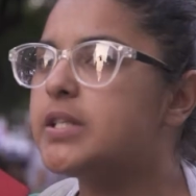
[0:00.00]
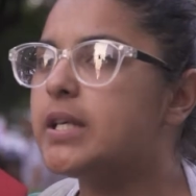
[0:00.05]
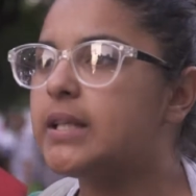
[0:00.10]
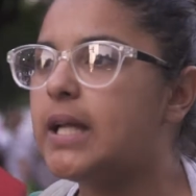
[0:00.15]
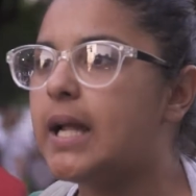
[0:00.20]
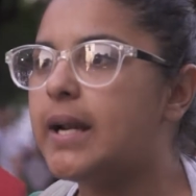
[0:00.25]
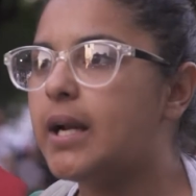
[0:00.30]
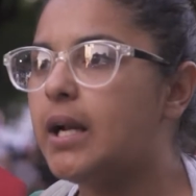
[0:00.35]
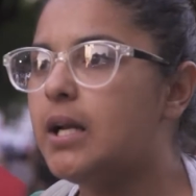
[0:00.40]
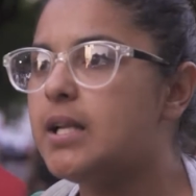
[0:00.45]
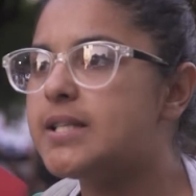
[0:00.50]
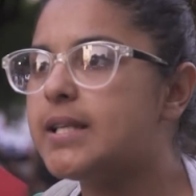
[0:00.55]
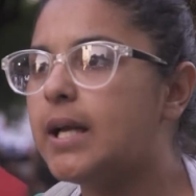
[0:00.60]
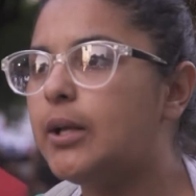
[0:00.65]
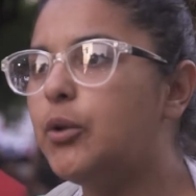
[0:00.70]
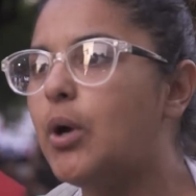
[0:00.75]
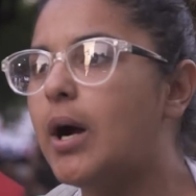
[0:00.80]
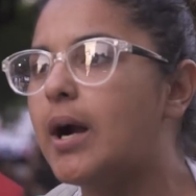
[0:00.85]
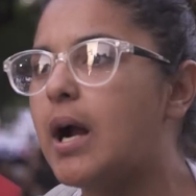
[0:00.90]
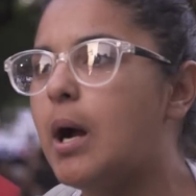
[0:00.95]
se están
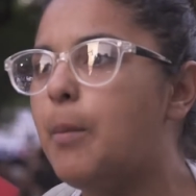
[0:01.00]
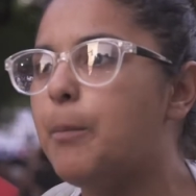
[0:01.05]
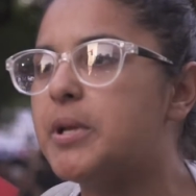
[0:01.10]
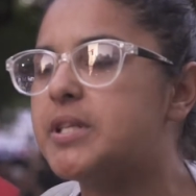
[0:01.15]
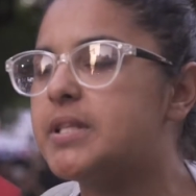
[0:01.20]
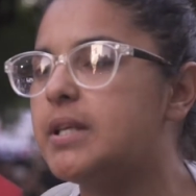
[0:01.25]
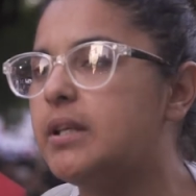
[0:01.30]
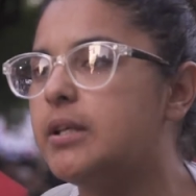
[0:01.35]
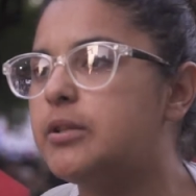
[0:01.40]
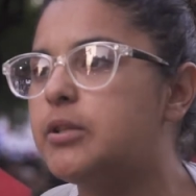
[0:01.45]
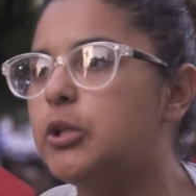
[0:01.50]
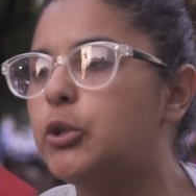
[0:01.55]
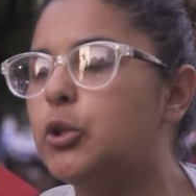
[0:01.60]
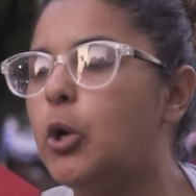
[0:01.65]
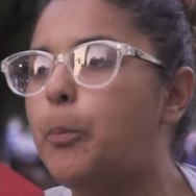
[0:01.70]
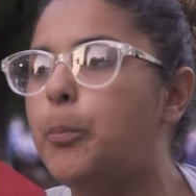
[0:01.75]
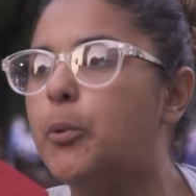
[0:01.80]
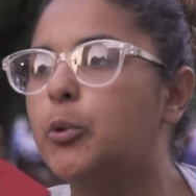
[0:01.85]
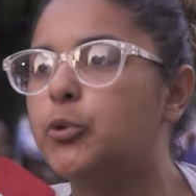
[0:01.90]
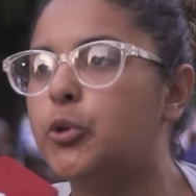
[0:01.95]
realizando acampes en
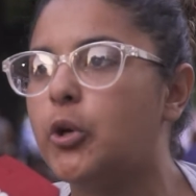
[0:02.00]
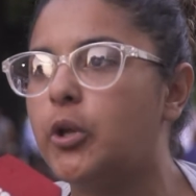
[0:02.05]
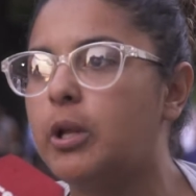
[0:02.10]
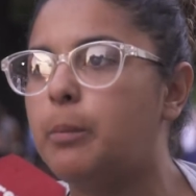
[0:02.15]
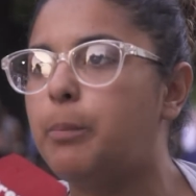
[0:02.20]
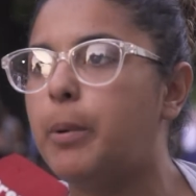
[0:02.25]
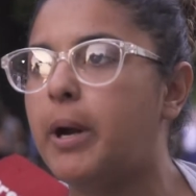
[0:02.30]
distintos puntos del